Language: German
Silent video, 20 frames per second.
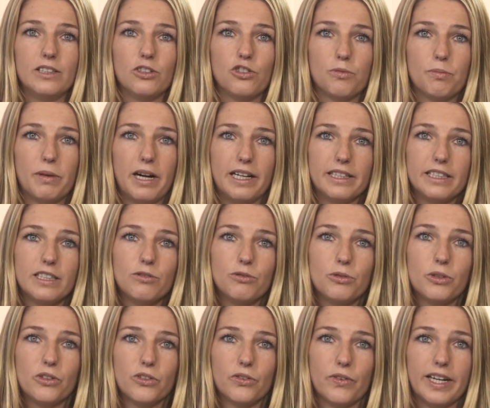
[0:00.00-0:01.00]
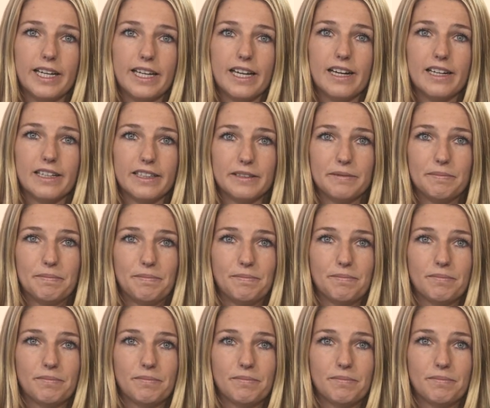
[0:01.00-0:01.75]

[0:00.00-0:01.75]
in Spanien für zwei Jahre.